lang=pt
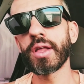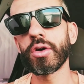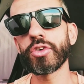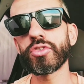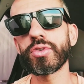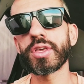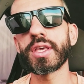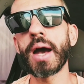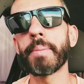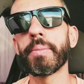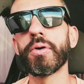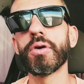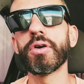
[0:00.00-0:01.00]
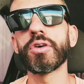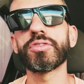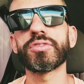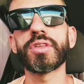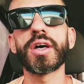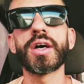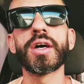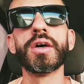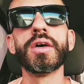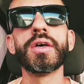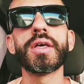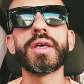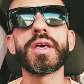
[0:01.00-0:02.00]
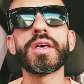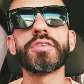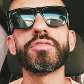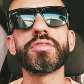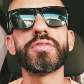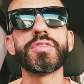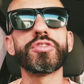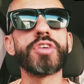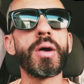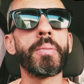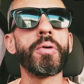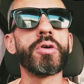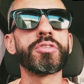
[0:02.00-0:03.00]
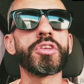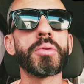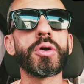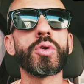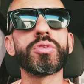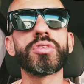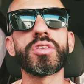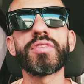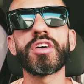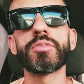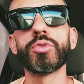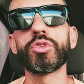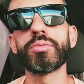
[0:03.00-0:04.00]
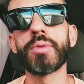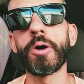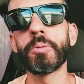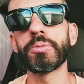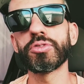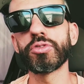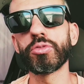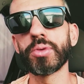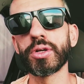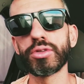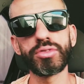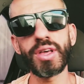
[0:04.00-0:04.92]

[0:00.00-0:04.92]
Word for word: É lógico que aposta, é, esse vício de aposta é uma coisa que faz muito mal para o ser humano.